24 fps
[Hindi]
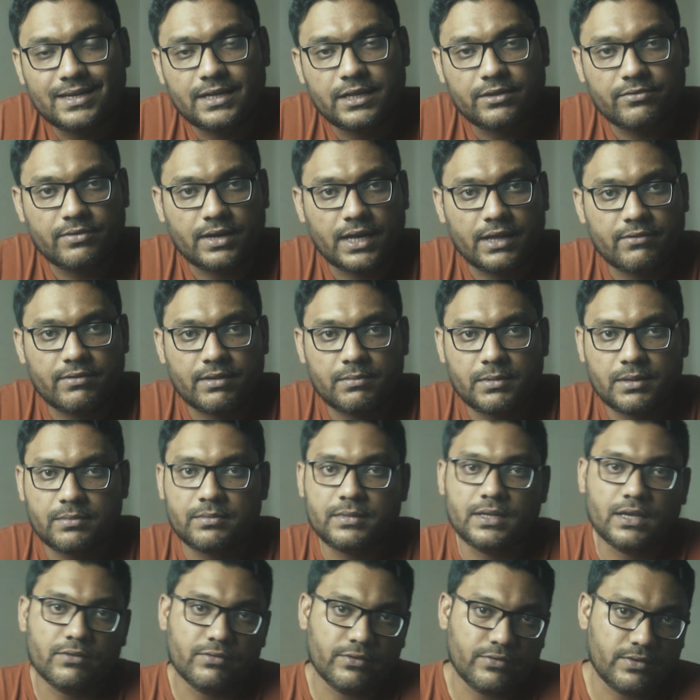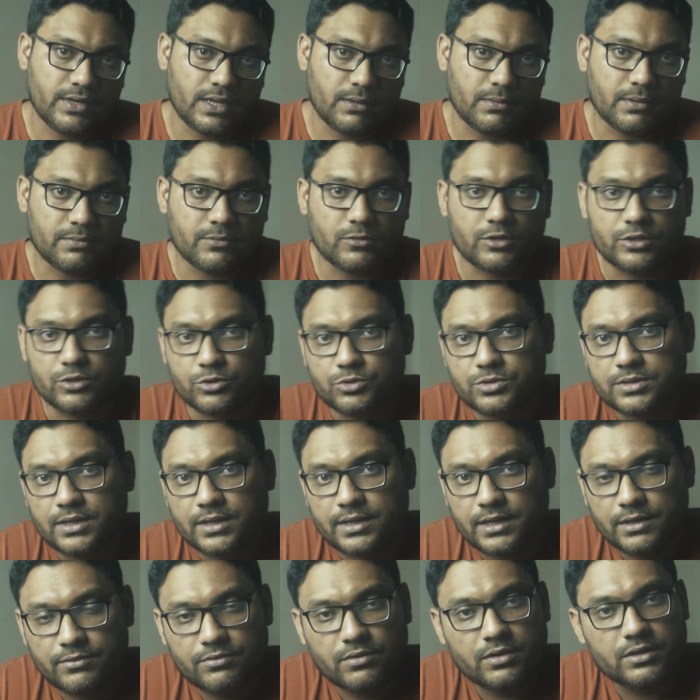35 फाइव mm या 50 एम mm को यूज़ कर
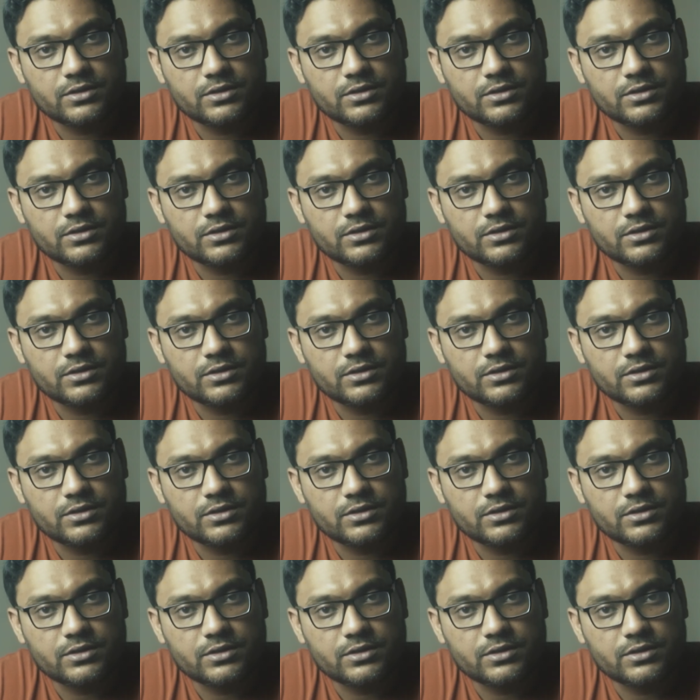रहे हैं